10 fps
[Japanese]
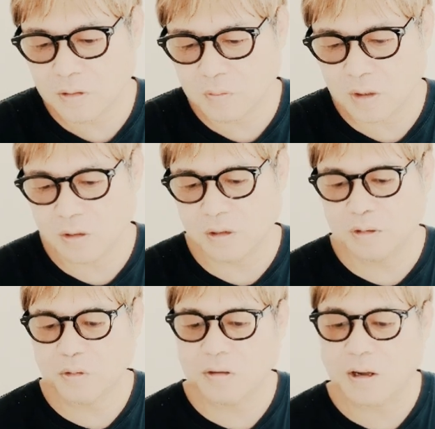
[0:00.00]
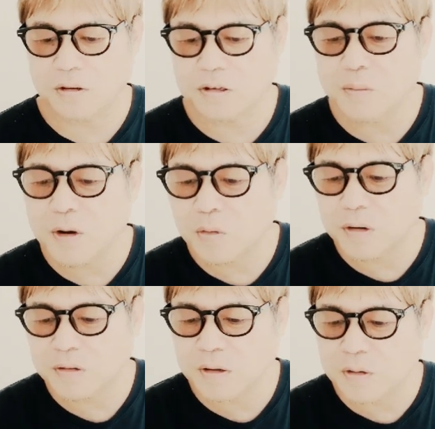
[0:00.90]
なんかね、一人にね、悪玉
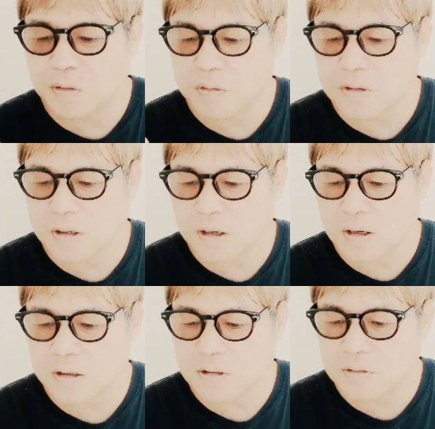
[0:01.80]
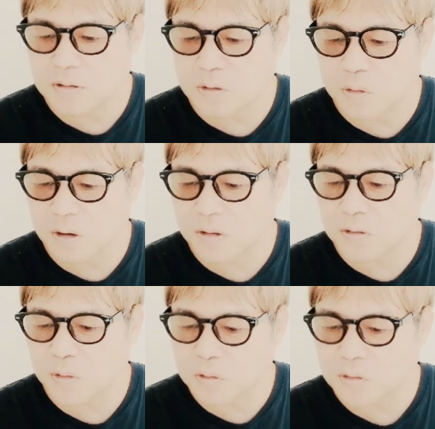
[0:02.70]
コレステロールだけの基準値が
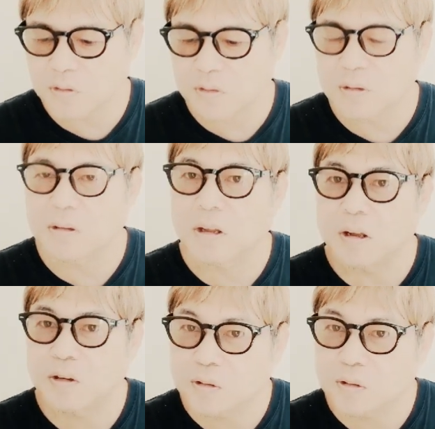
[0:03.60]
140って